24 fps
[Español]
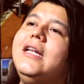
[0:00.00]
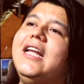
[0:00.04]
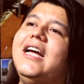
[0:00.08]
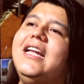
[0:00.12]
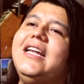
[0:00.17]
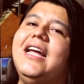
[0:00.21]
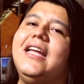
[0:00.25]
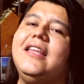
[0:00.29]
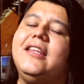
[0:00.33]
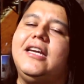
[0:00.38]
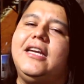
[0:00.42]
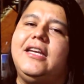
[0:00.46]
la
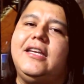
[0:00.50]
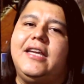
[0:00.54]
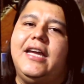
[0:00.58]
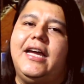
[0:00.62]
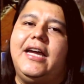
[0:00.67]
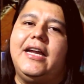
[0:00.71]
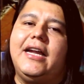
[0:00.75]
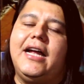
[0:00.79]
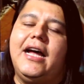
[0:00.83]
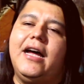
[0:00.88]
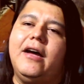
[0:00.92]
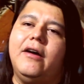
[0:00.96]

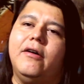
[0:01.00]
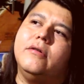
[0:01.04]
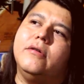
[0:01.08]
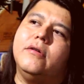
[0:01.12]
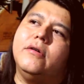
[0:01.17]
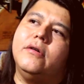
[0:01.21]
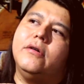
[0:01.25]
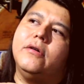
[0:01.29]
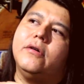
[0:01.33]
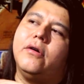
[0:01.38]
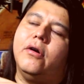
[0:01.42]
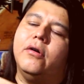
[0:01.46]
ladrillera
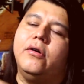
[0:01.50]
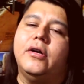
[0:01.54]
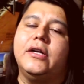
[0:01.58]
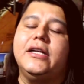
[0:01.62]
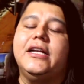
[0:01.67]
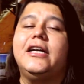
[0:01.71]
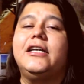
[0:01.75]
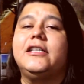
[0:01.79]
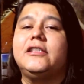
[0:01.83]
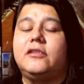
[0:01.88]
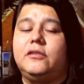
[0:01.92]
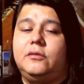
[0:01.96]
o
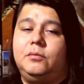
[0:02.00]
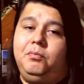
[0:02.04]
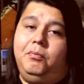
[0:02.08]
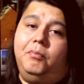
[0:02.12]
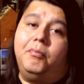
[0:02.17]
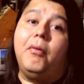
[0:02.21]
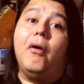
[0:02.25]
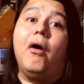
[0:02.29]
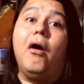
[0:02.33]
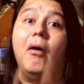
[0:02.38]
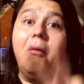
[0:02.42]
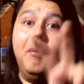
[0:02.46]
colonias
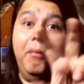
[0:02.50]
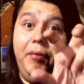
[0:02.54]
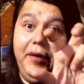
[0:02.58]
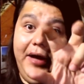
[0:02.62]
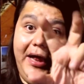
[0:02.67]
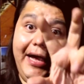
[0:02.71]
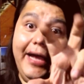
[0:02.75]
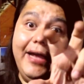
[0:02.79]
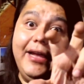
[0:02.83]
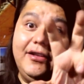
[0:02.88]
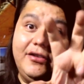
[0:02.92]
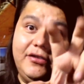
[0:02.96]

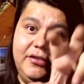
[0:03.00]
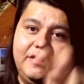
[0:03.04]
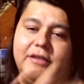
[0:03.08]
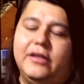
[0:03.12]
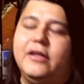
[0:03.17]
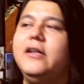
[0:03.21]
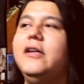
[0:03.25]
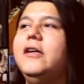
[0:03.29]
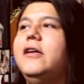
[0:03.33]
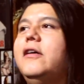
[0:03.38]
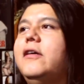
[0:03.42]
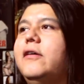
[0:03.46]
pobres
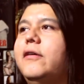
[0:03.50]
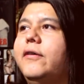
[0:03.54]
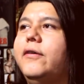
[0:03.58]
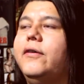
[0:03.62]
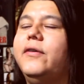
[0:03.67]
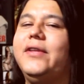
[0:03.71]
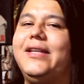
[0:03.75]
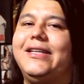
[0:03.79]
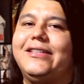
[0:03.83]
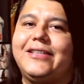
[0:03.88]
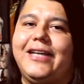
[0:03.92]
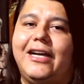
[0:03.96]

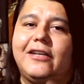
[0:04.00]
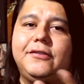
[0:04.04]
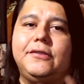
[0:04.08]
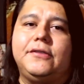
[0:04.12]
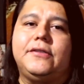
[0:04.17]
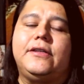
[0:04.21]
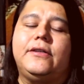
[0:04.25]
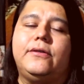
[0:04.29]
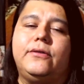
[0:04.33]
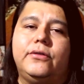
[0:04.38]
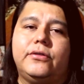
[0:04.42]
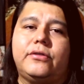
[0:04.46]
o de
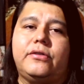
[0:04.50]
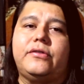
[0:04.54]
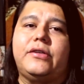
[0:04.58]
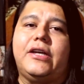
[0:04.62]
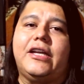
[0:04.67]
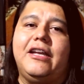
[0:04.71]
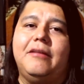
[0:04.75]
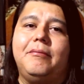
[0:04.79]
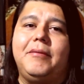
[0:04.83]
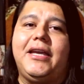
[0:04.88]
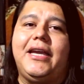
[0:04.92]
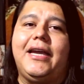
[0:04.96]
escasos recursos
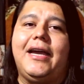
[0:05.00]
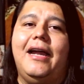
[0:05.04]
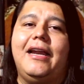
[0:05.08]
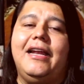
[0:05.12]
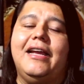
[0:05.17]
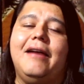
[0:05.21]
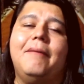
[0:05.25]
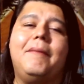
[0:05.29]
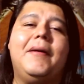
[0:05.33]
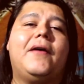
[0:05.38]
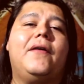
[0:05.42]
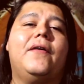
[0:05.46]
aquí en Mexicali,
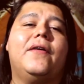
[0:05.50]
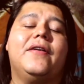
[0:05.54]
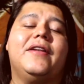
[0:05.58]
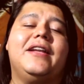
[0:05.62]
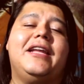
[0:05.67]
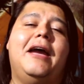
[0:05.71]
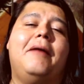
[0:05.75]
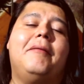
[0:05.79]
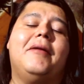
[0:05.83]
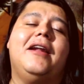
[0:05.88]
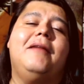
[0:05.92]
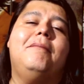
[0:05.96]
que mejor
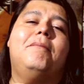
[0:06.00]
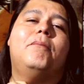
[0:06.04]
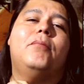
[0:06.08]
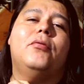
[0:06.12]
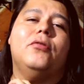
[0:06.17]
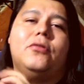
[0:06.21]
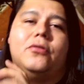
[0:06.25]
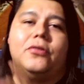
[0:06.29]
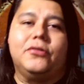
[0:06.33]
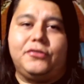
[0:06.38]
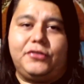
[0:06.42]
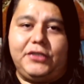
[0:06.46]
ni abra el
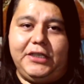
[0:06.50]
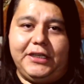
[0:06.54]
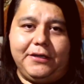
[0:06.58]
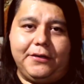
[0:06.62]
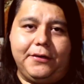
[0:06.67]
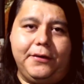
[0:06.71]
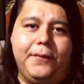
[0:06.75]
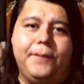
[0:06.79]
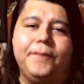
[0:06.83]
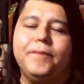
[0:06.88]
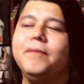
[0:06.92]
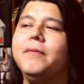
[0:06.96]
puto
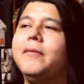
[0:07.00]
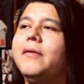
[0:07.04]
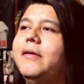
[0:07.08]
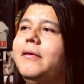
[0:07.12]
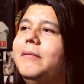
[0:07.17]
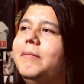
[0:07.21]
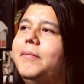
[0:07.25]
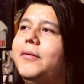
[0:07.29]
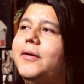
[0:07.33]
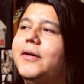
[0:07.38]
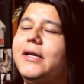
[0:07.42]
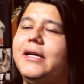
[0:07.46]

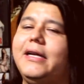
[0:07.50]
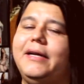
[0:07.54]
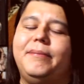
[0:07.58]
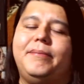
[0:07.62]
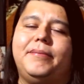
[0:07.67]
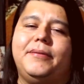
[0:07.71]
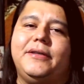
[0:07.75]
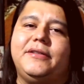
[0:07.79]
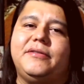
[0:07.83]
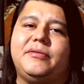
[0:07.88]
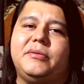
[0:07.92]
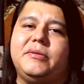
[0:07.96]
porque
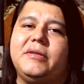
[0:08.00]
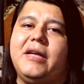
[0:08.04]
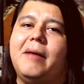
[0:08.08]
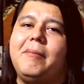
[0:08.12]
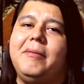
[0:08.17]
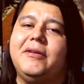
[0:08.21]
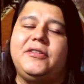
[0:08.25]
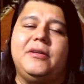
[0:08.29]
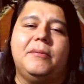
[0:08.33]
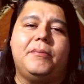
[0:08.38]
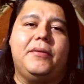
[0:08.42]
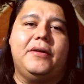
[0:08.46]
pues nada
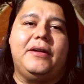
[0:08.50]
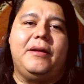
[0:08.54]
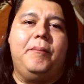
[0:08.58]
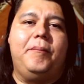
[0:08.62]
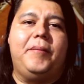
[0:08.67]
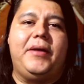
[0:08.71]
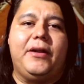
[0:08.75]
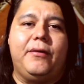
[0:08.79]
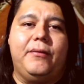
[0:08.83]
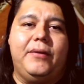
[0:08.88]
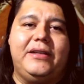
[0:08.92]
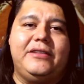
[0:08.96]
más se ponen
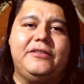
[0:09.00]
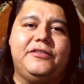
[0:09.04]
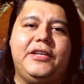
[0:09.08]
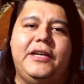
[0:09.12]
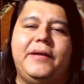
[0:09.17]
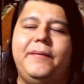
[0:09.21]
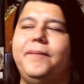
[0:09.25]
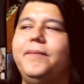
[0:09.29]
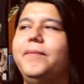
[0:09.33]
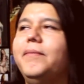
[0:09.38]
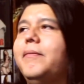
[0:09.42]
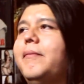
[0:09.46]

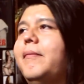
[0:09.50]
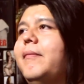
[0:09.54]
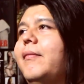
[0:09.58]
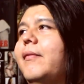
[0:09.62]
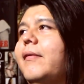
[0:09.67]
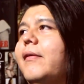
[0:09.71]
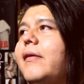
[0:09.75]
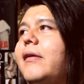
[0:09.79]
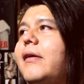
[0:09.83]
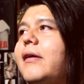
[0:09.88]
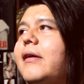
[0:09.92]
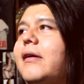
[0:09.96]
vergüenza
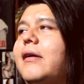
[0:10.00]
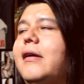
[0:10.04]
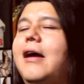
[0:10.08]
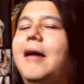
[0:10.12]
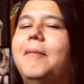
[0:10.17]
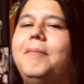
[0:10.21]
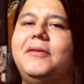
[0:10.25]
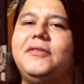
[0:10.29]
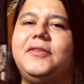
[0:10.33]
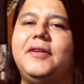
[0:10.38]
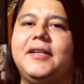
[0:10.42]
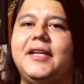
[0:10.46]

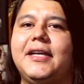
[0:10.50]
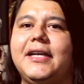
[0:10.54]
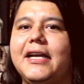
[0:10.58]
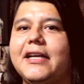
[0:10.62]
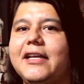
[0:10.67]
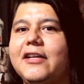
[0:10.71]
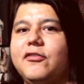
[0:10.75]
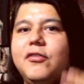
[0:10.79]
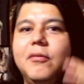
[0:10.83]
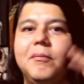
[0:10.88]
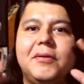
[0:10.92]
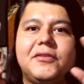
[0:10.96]
a pesar de que
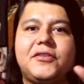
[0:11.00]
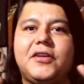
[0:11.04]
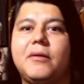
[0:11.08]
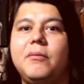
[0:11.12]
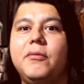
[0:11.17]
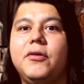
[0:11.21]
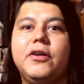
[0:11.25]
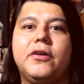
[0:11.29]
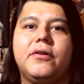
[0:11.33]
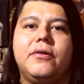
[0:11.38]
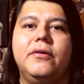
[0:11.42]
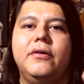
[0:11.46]
quiso empezar
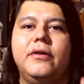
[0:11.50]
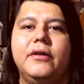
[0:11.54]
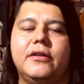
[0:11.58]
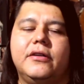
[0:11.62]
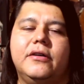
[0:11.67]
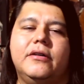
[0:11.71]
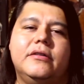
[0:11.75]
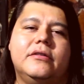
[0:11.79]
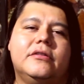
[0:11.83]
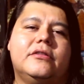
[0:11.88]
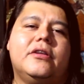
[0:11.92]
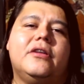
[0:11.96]
muy cool,
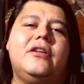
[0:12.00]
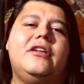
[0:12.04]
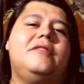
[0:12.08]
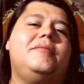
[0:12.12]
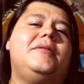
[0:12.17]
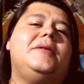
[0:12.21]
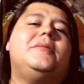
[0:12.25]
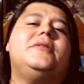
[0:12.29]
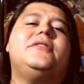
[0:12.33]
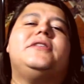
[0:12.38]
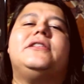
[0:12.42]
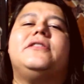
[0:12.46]
¿no? Todos
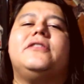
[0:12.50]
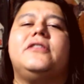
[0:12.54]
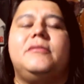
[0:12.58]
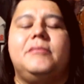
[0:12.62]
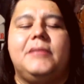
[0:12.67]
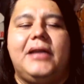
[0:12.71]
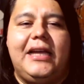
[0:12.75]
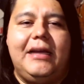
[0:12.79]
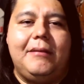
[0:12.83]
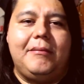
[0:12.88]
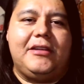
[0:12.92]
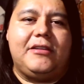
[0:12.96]
vimos esos
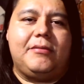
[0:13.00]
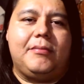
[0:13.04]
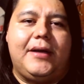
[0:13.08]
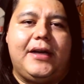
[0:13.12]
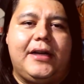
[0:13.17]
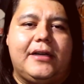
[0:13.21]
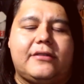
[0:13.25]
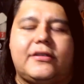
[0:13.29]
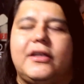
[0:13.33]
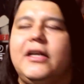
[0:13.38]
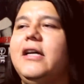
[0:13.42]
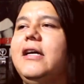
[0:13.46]
memes,
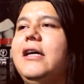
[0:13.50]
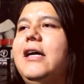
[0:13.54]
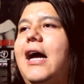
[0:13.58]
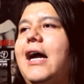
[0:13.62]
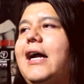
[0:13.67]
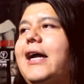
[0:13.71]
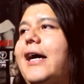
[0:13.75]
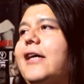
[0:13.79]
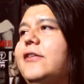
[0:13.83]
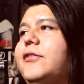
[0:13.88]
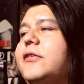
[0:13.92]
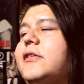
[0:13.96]
Mars.
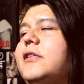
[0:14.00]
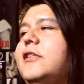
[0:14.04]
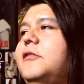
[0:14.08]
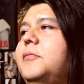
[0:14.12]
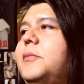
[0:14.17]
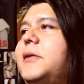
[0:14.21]
¿Acaso te